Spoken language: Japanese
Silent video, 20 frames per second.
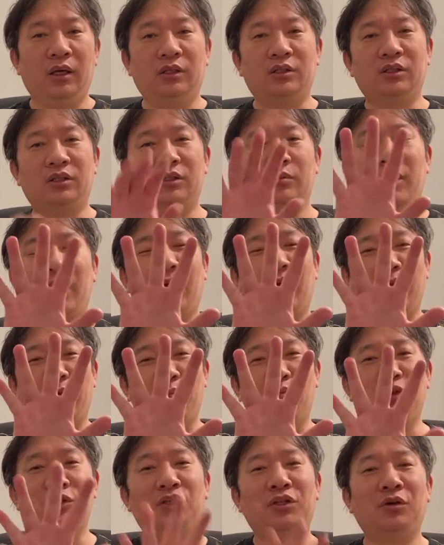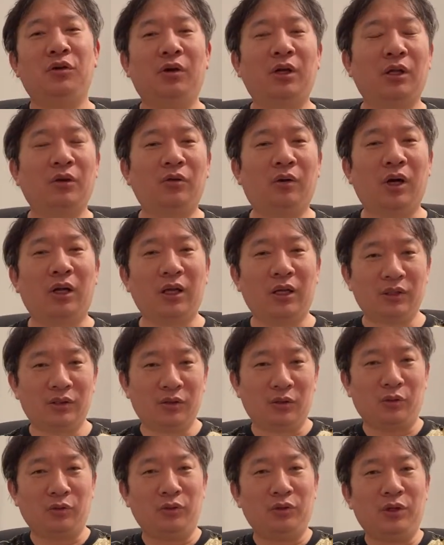5つ目がね、虫除けとかね、
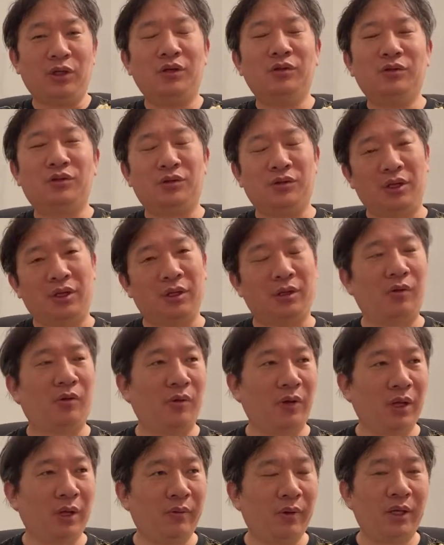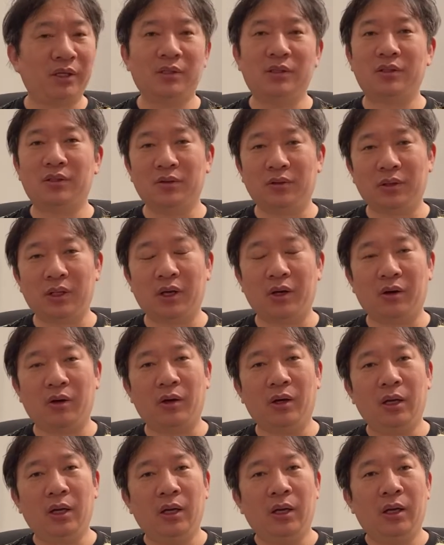その塗り薬、これは必要だ
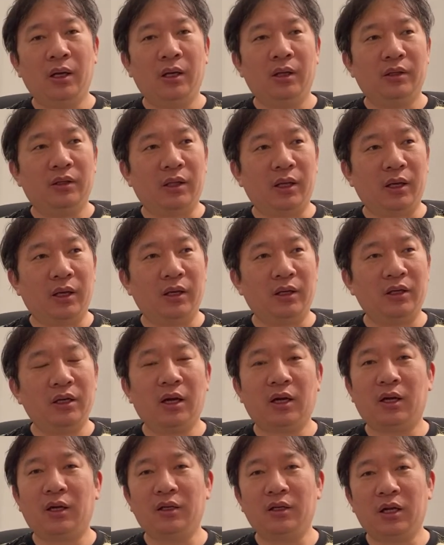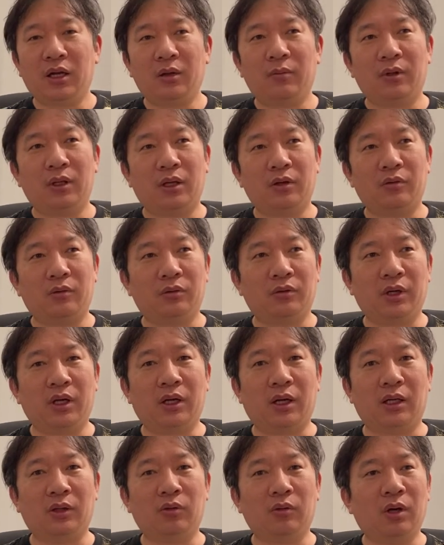よ。で、田舎になればなるほど
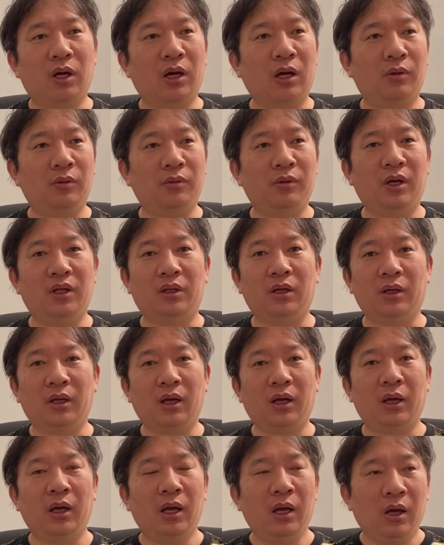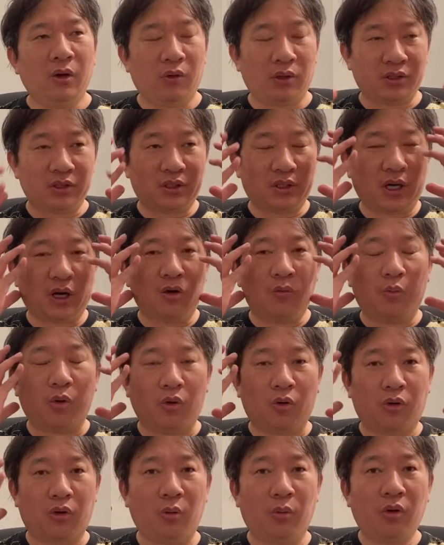ね、蚊とかが増えてね、私顔
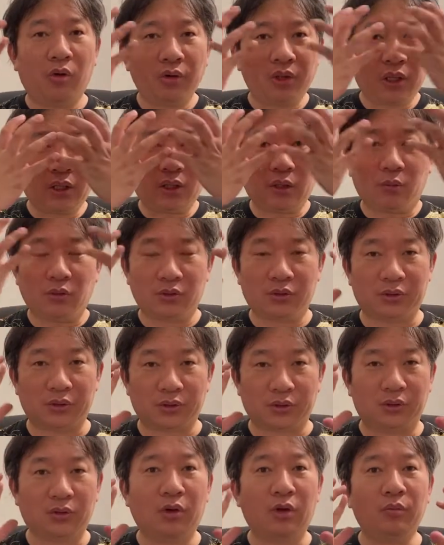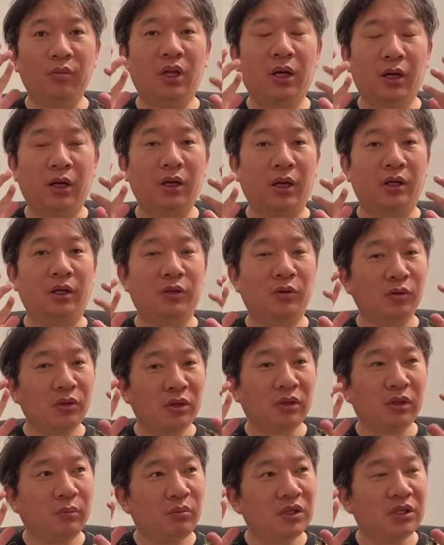ボッコボコになったもんすっごい見られない。人
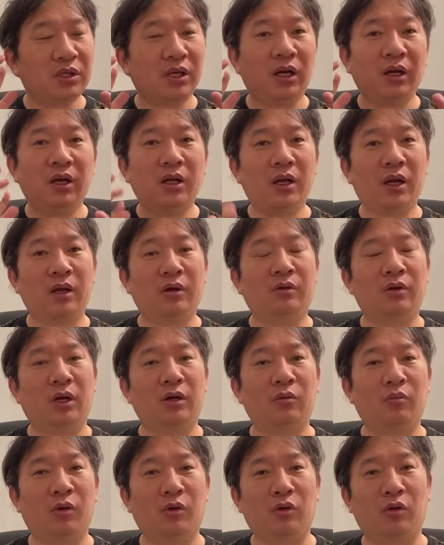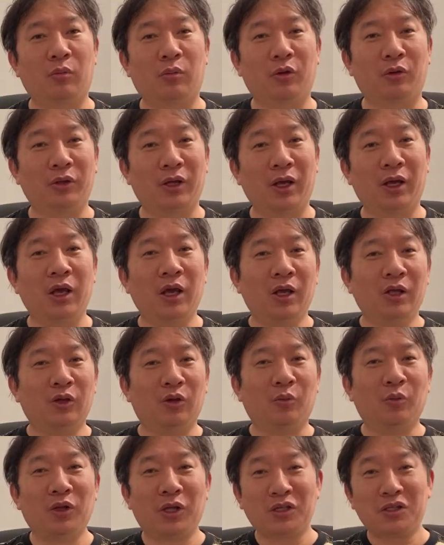に見せられないくらいのボッコボコで、
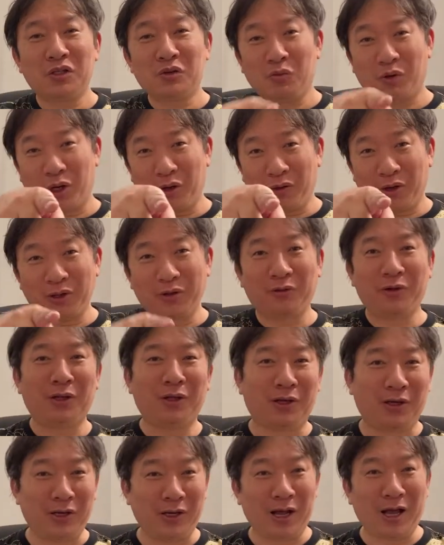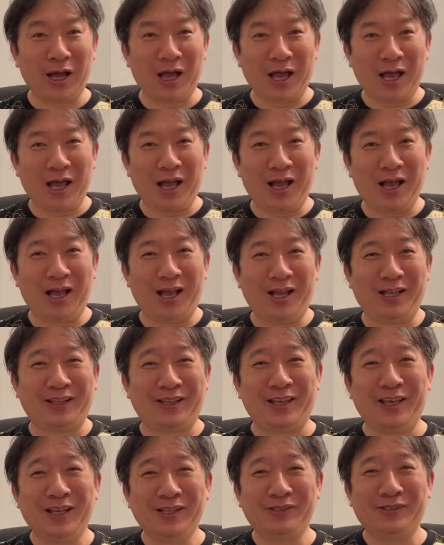友達に笑われてくれたからね、あは
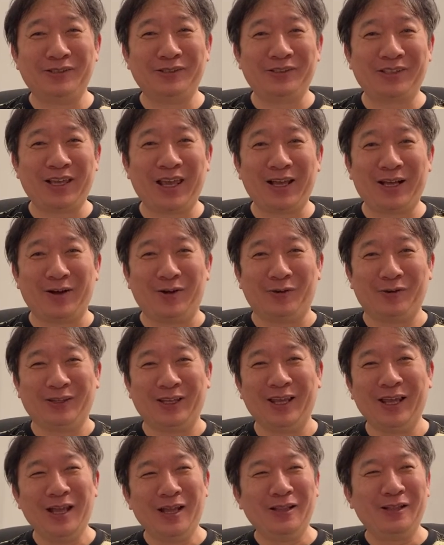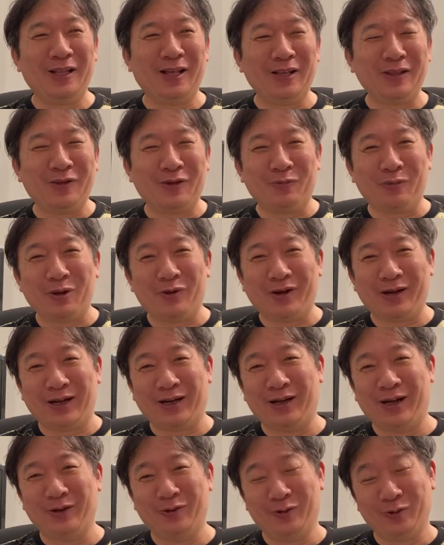はって、すっげえ顔って、なんでおめえは
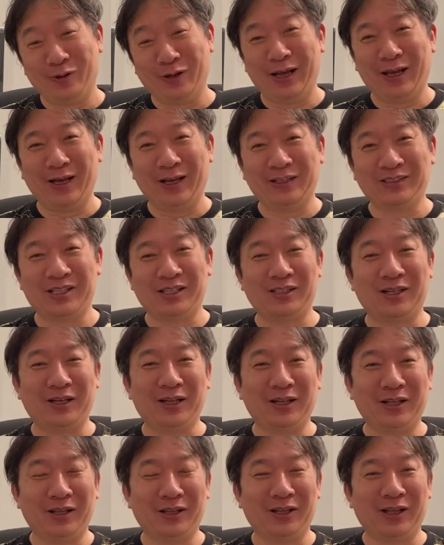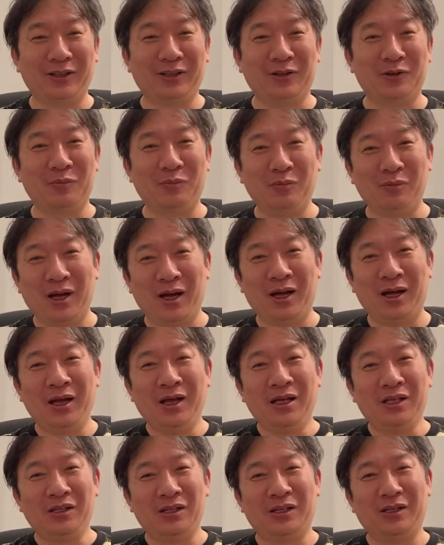か、あのね、刺されねえんだっていう、まあ、
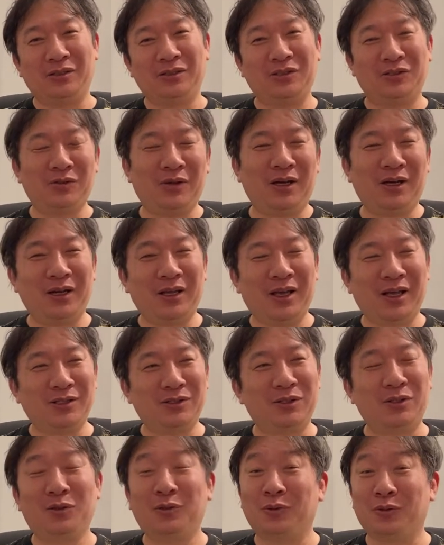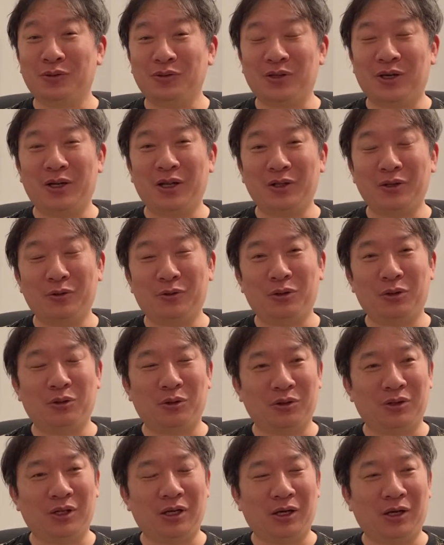座れやすい人と座れにくい
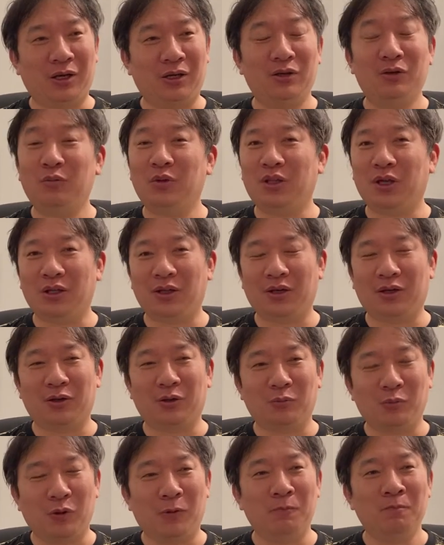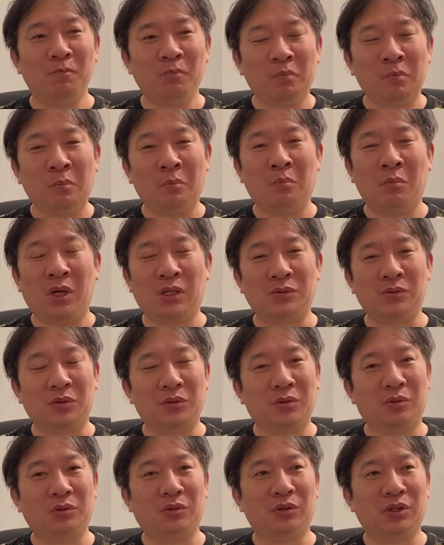人ってなんかいるみたいだけども、まあ
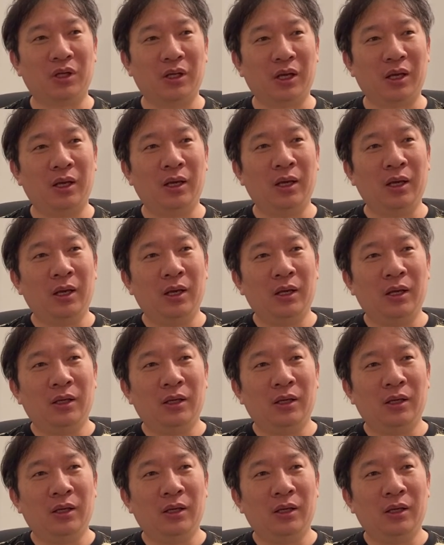そういうことでね、